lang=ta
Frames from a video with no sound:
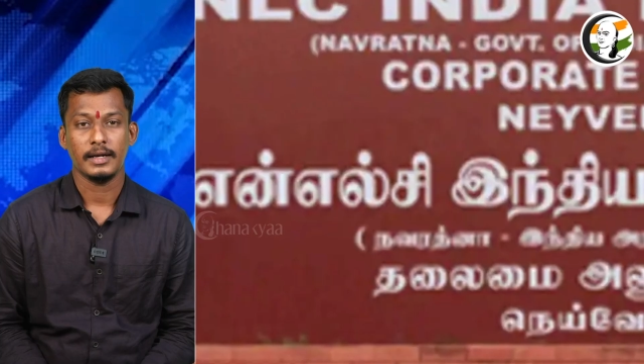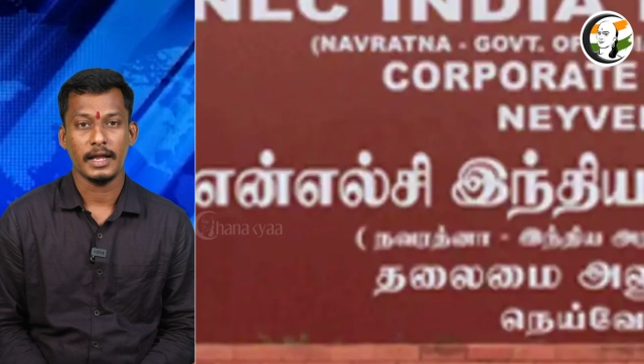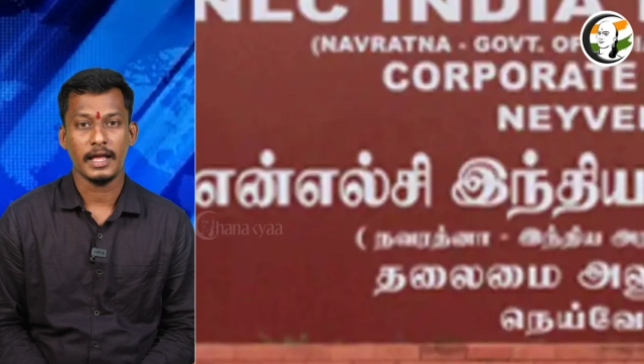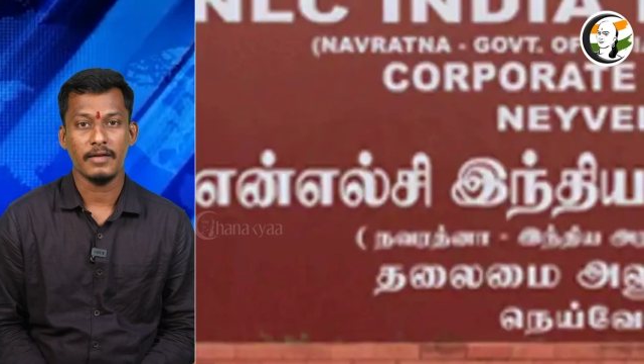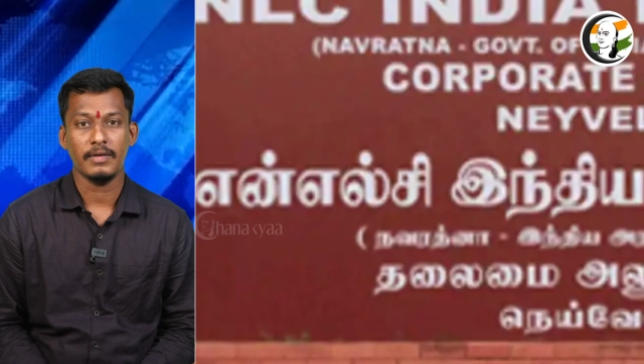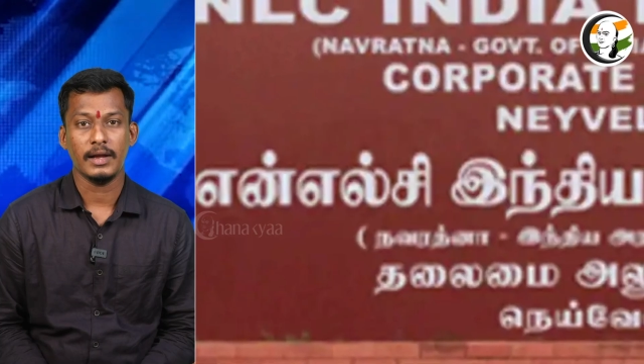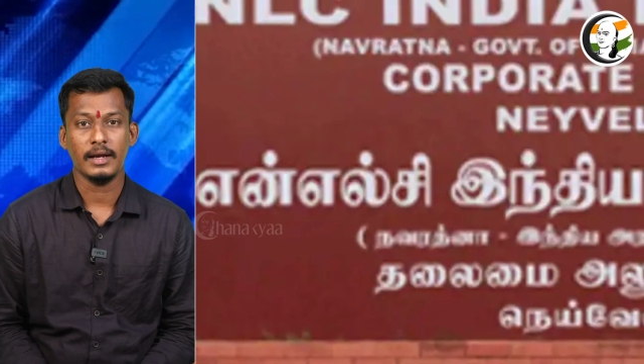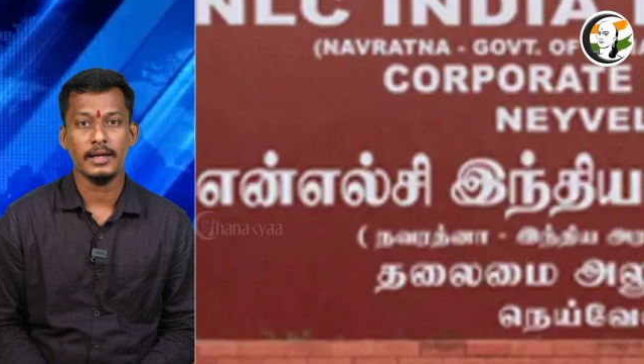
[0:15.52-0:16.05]

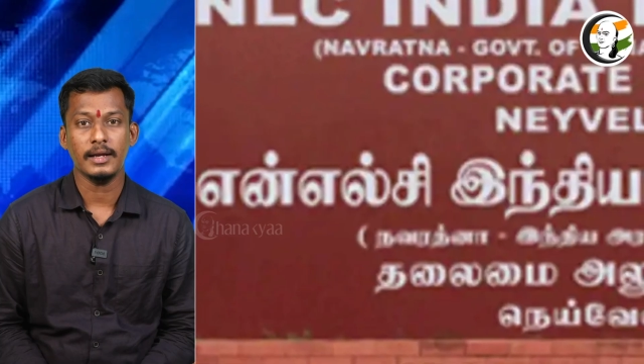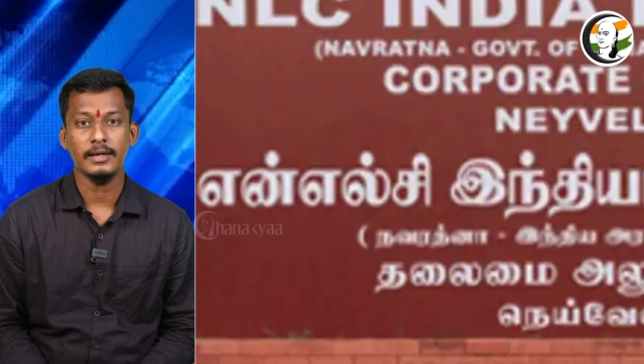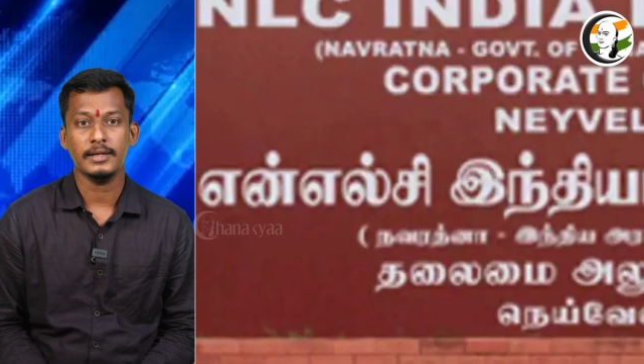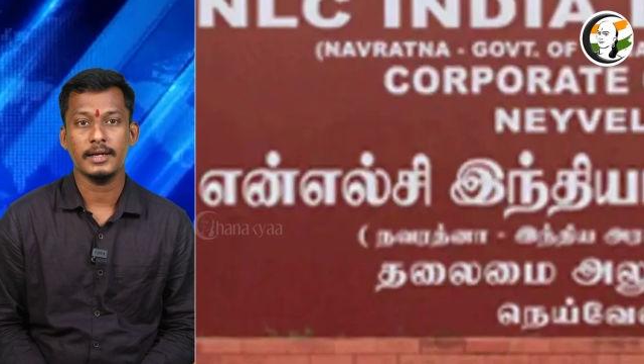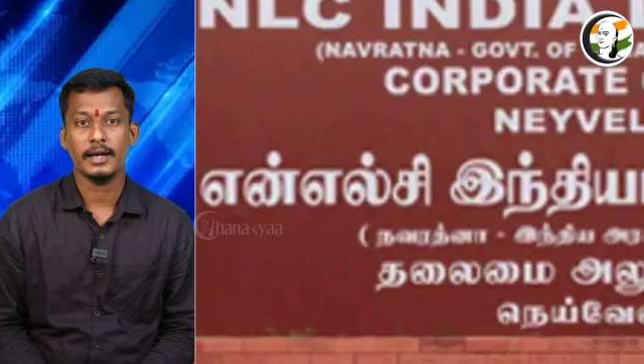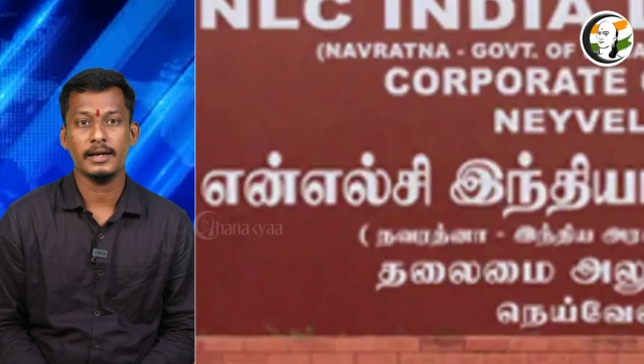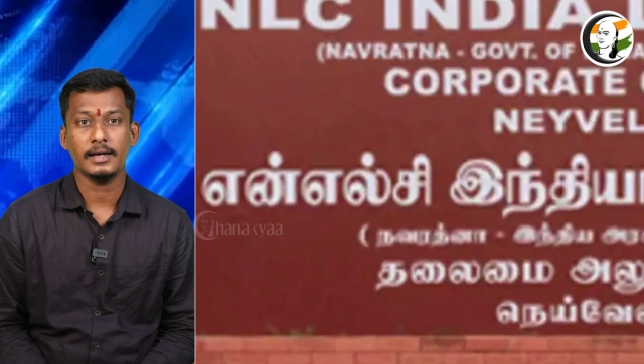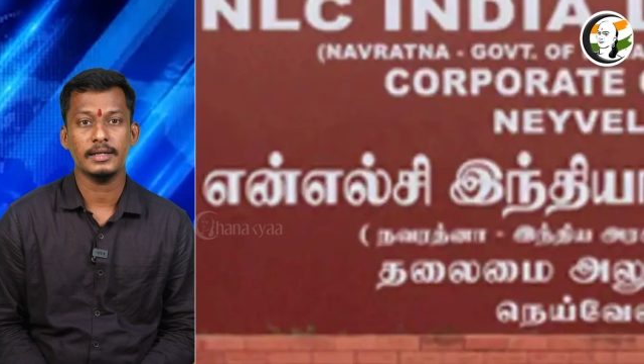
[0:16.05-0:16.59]
நெய்வேலியில்
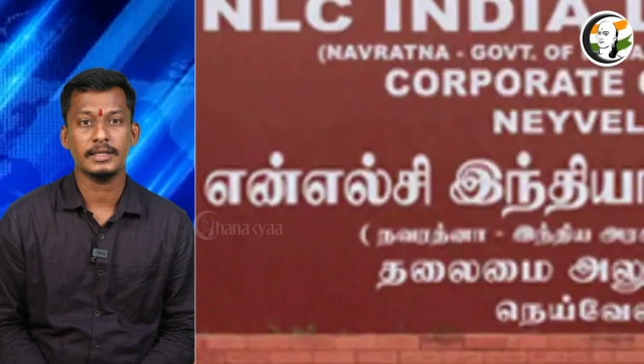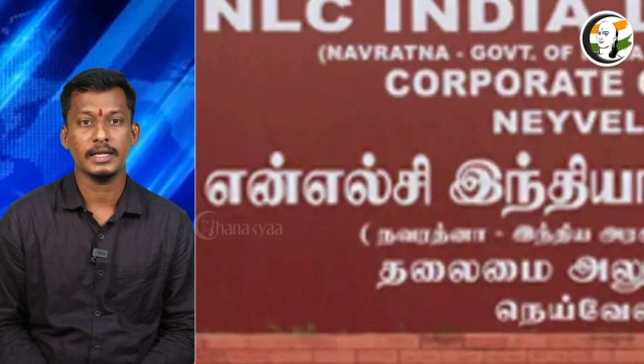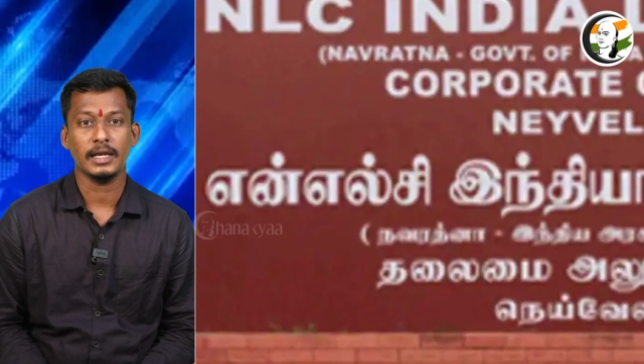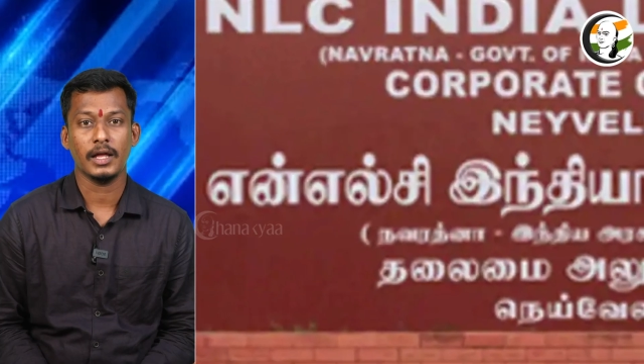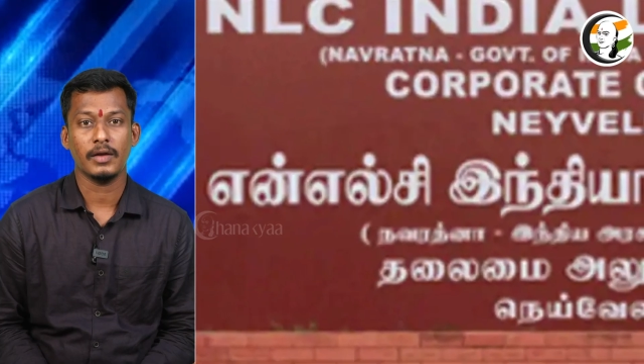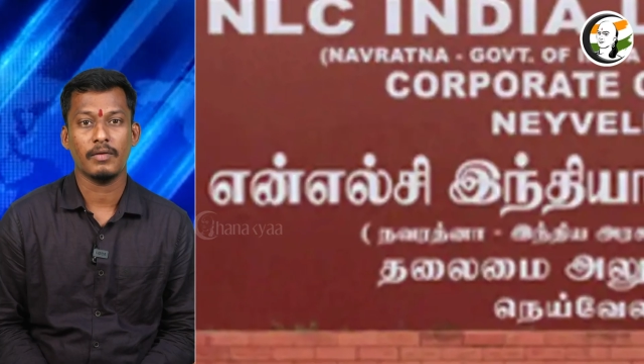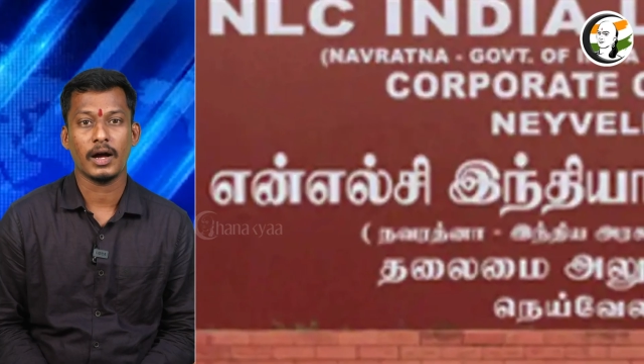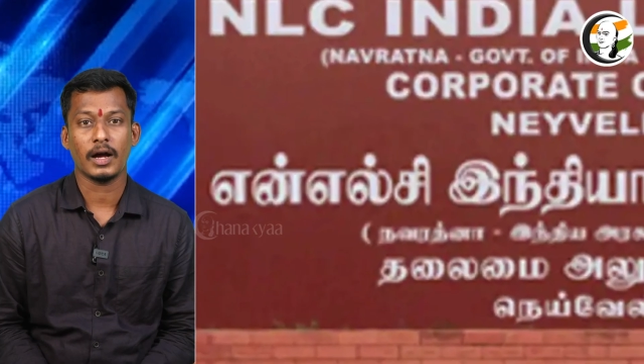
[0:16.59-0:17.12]
என்எல்சி
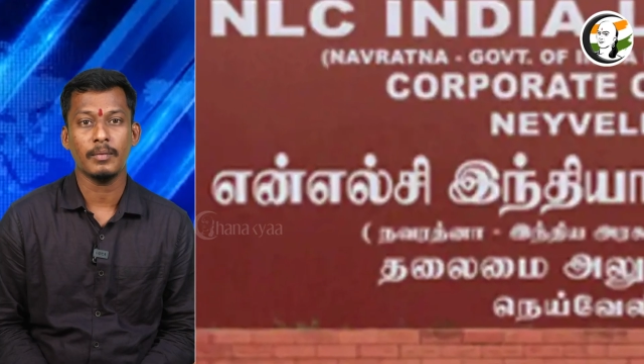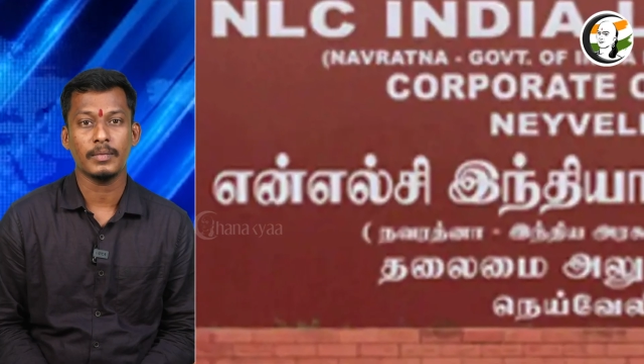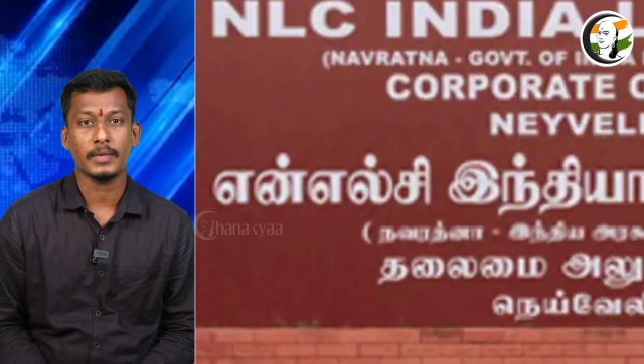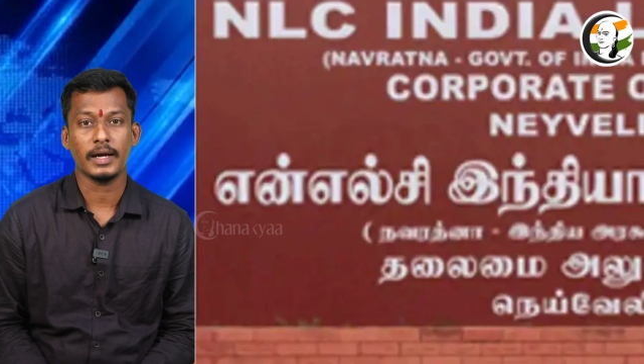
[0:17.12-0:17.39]
நிர்வாகம்